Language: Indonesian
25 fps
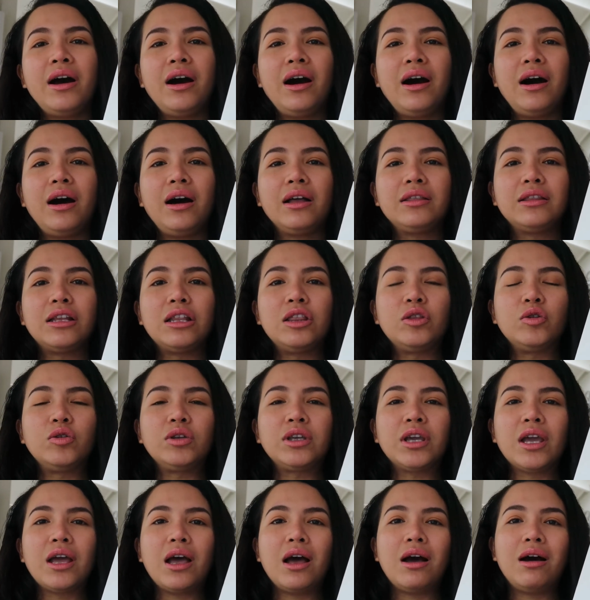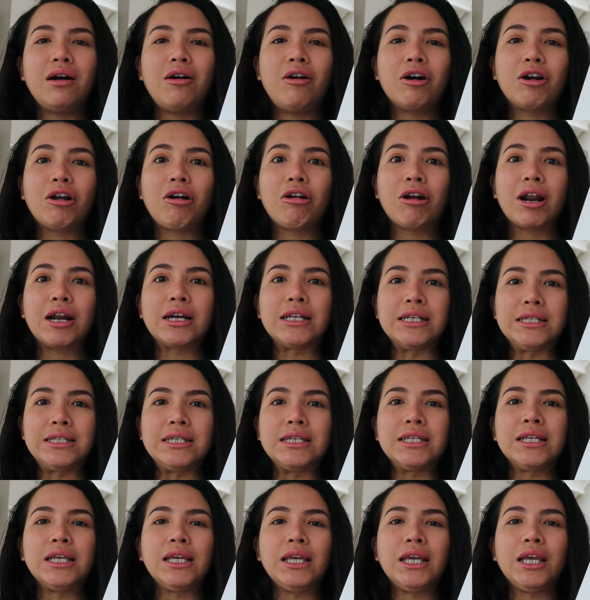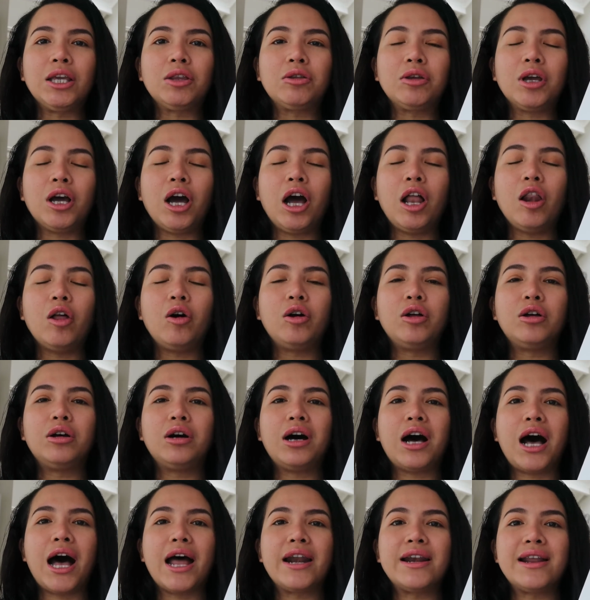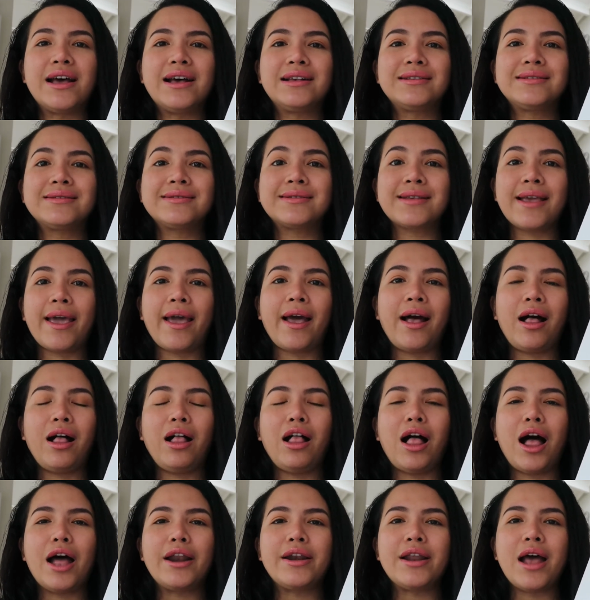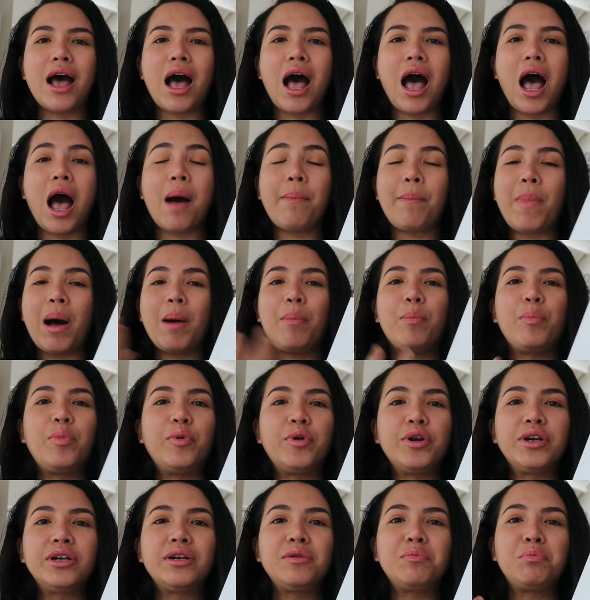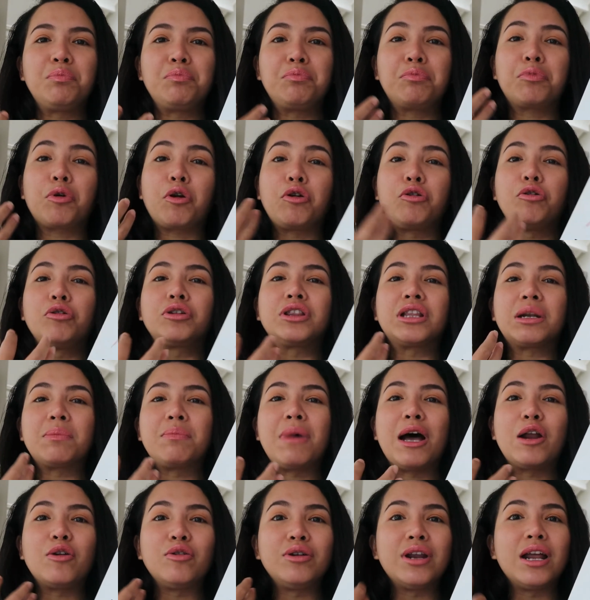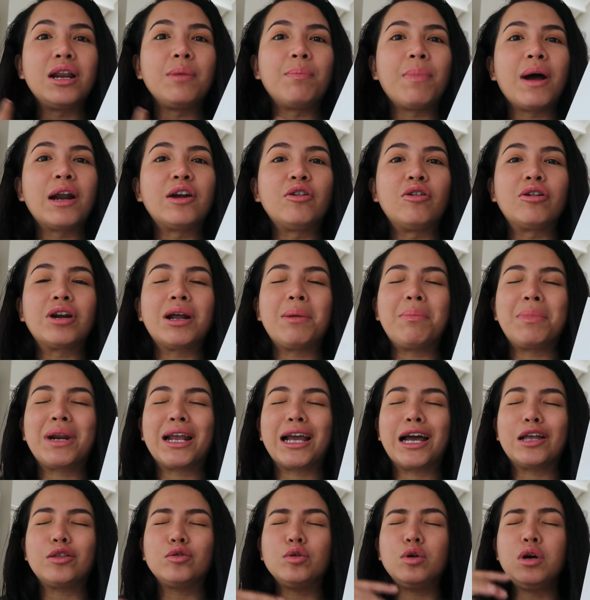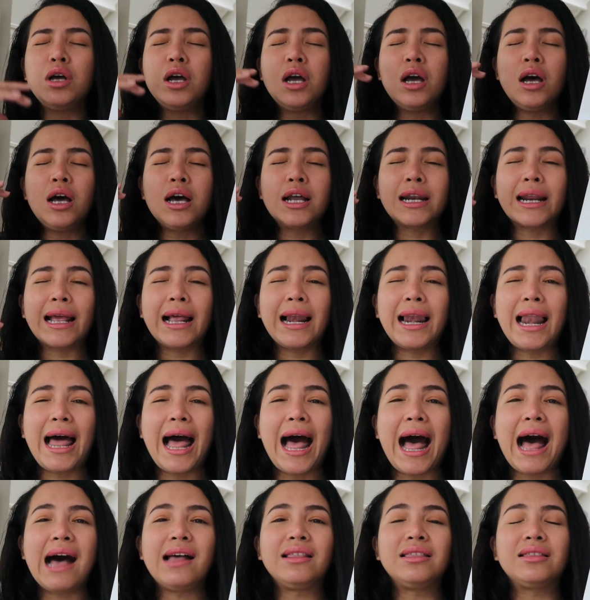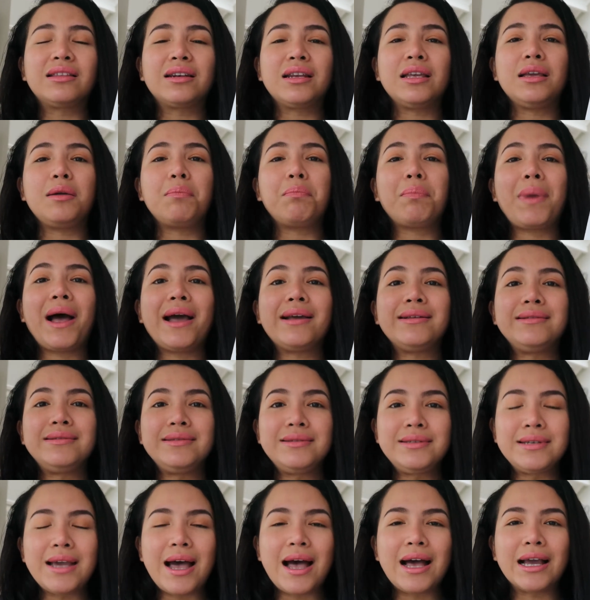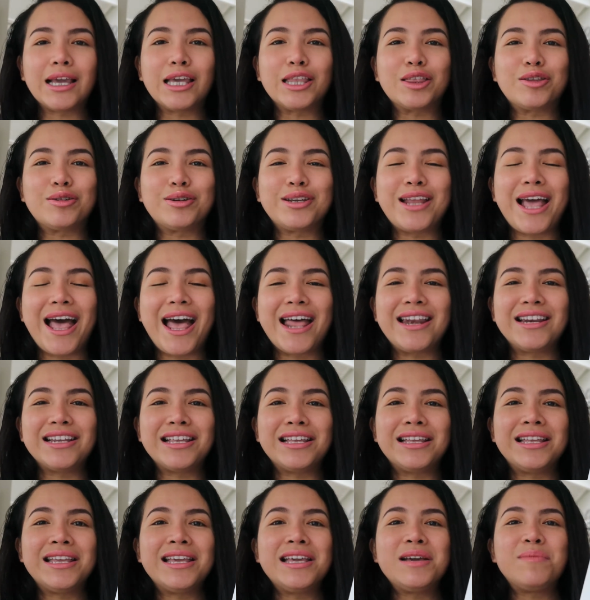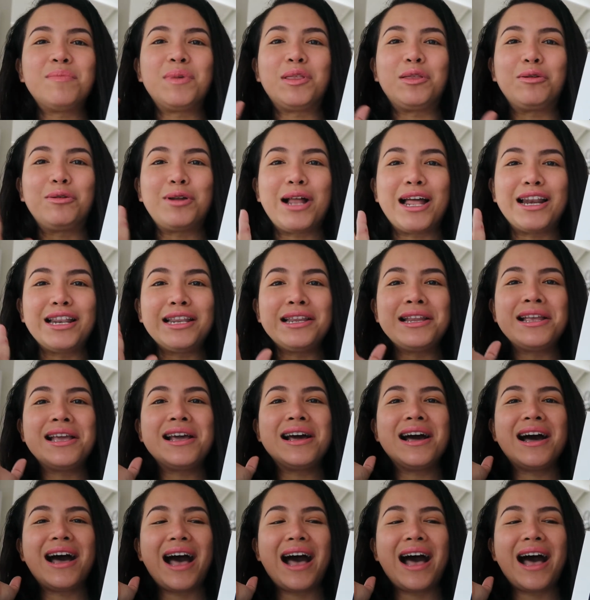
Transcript: uh, tentunya orang-orang di sini gitu ya kalau ada sale ada apapun produk terbaru dari Pandora mereka tuh rela antri panjang gitu dan betulan